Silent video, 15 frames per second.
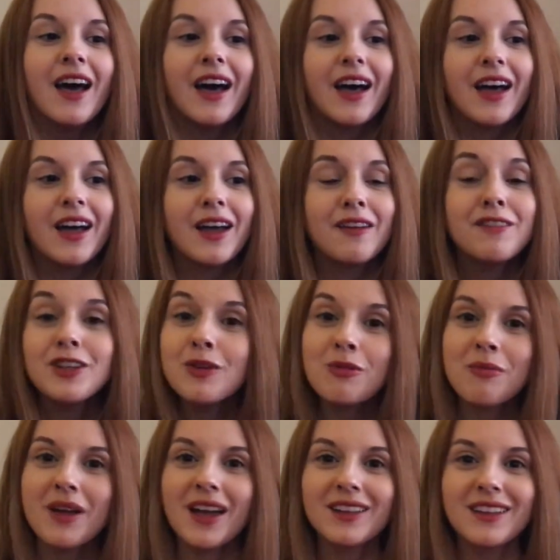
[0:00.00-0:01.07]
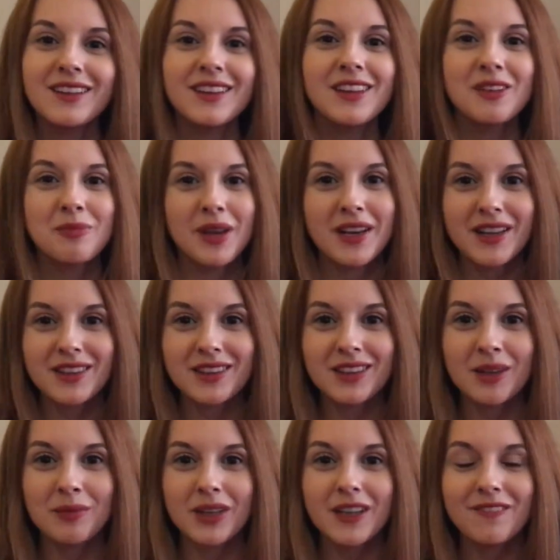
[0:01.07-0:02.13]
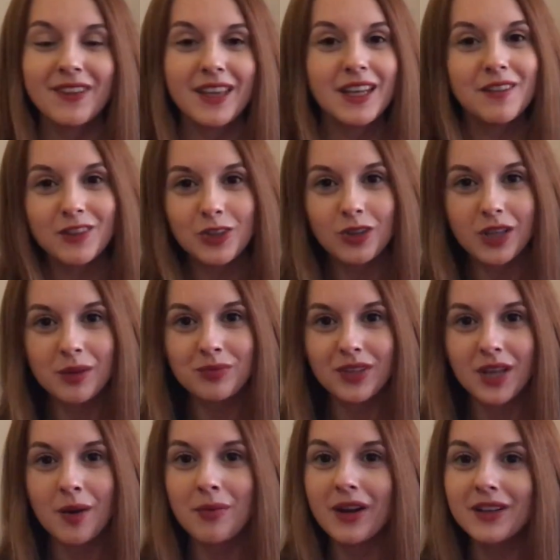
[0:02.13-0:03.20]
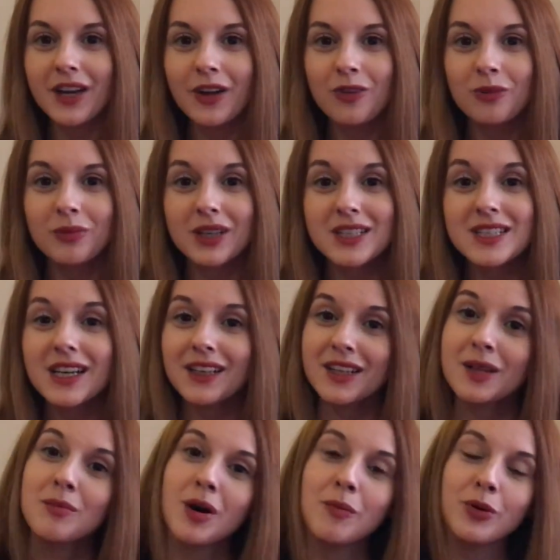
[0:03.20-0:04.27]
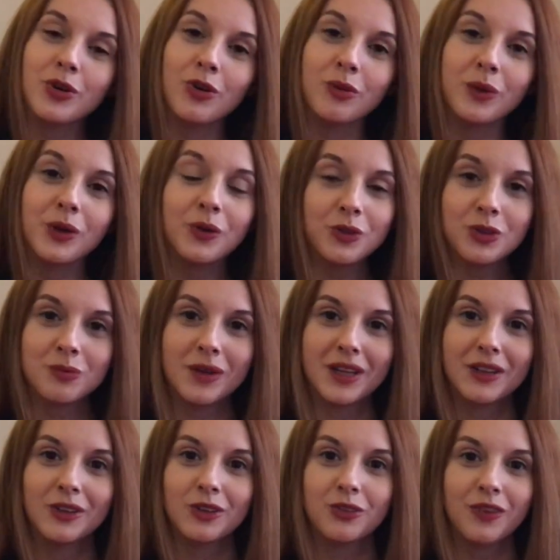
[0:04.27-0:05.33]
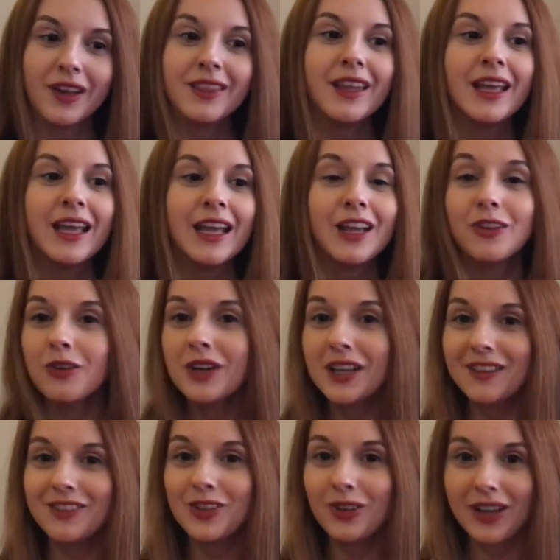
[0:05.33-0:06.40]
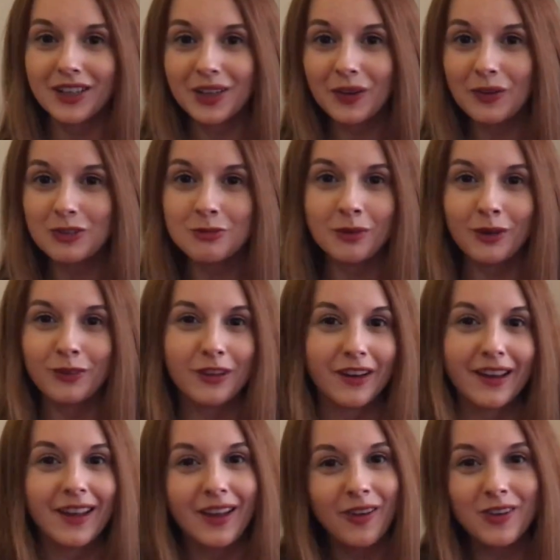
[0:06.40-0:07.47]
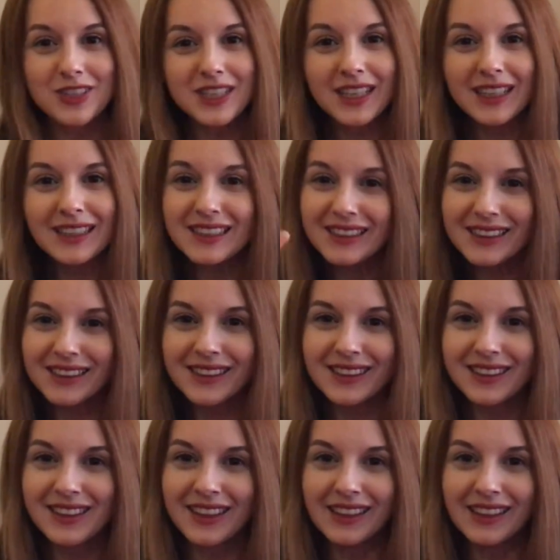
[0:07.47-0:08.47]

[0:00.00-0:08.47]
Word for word: E, videomu beğendiyseniz beğene tıklamayı ve yeni videolarımdan haberdar olmak için kanalıma abone olmayı unutmayın lütfen. Sonraki videolarda görüşmek üzere. Hoşçakalın.